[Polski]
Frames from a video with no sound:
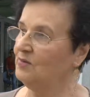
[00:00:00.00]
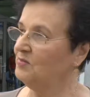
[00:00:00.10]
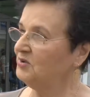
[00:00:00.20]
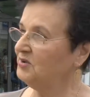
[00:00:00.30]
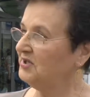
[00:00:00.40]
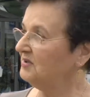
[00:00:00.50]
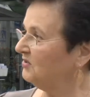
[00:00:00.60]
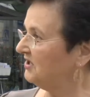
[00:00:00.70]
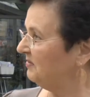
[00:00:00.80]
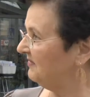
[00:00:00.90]
No, musisz,
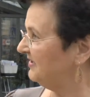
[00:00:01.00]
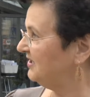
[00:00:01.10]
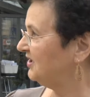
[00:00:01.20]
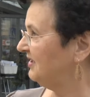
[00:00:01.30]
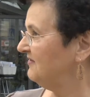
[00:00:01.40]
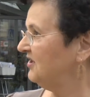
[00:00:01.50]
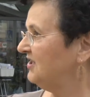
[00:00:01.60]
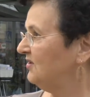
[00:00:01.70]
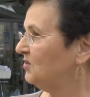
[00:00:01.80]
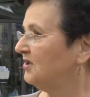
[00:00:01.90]
muszę powiedzieć, że w
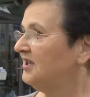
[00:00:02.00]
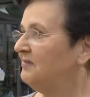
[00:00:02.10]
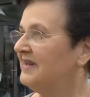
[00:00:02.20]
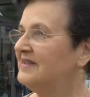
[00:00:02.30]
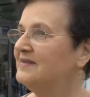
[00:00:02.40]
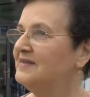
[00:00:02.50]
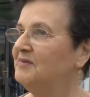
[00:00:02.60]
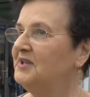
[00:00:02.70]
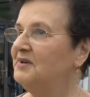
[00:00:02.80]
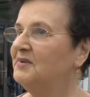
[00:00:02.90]
Gnieźnie dużo się bardzo
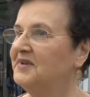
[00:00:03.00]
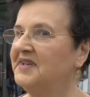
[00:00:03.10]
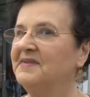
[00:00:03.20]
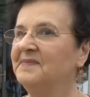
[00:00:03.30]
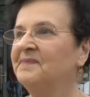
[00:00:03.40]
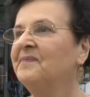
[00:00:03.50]
zmieniło, nie?